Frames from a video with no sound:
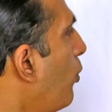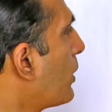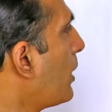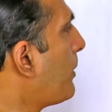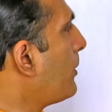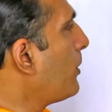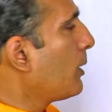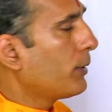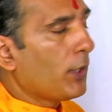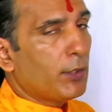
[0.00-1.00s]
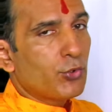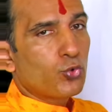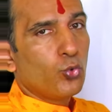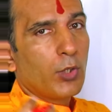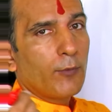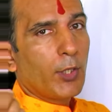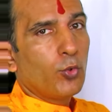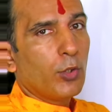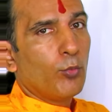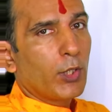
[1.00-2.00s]
मोटापा भी मैंने बताया था शुगर
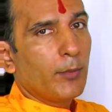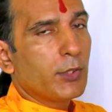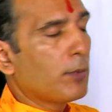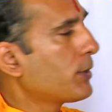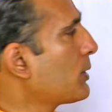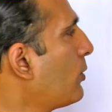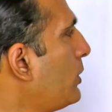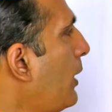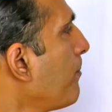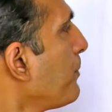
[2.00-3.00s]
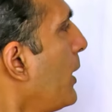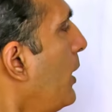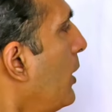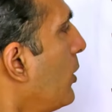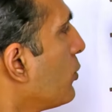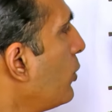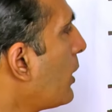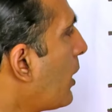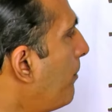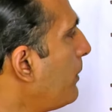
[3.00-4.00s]
वालों का मोटापे भी समस्या होती है तो
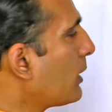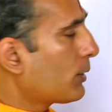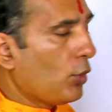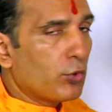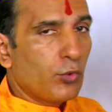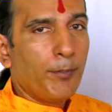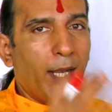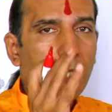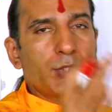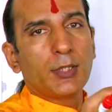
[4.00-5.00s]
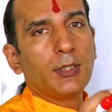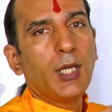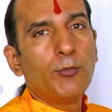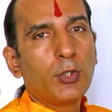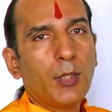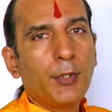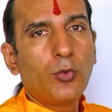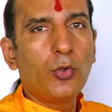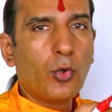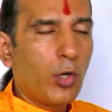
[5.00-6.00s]
एक कम भी करता है और उसको बैलेंस कर देता है मोटापे
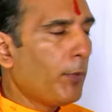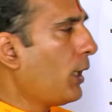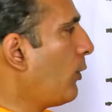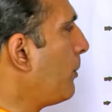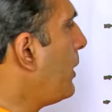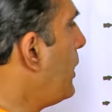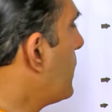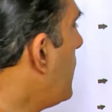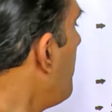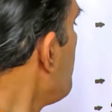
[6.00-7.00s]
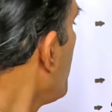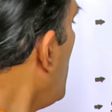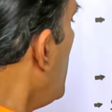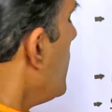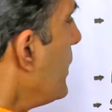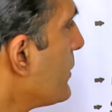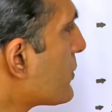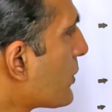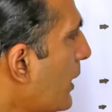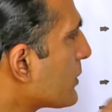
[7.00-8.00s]
को नॉर्मल लेवल पे ले आता है
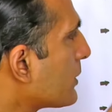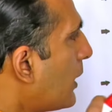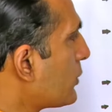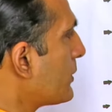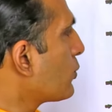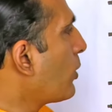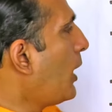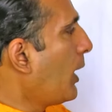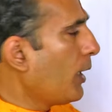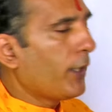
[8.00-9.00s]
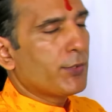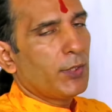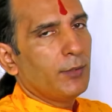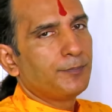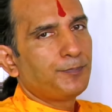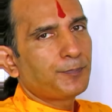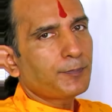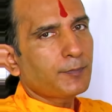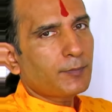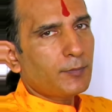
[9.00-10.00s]
स्ट्रेस अच्छा इसको खाना कैसे है
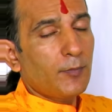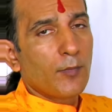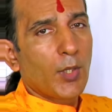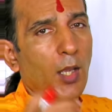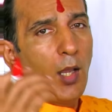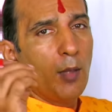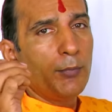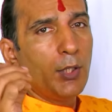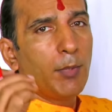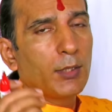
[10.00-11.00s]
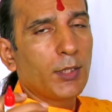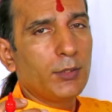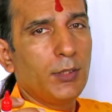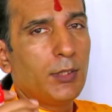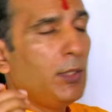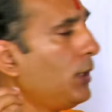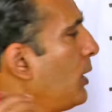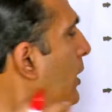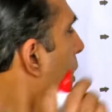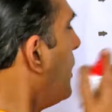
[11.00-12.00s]
अब ये बात आती है कि
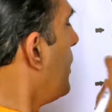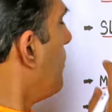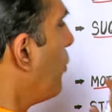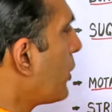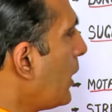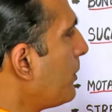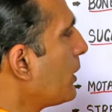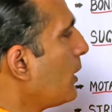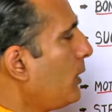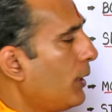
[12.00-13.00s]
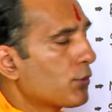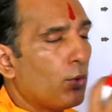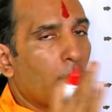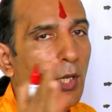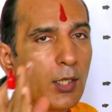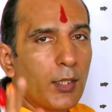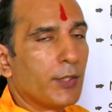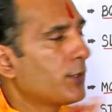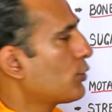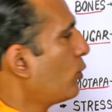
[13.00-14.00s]
मोटापे के लिए इसको खाना
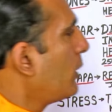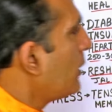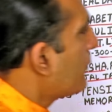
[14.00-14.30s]
कैसे चोले